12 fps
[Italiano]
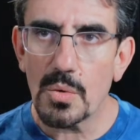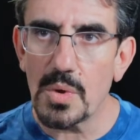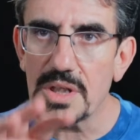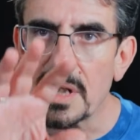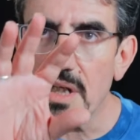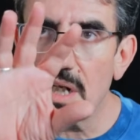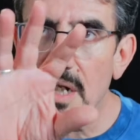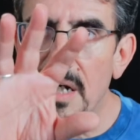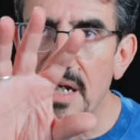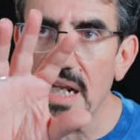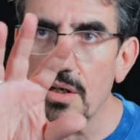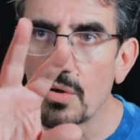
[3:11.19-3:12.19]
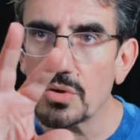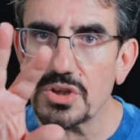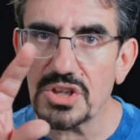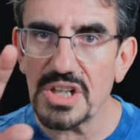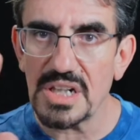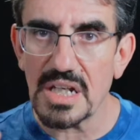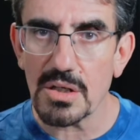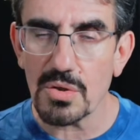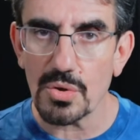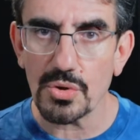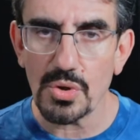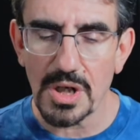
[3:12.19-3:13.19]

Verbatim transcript: Quindi le note dell'accordo.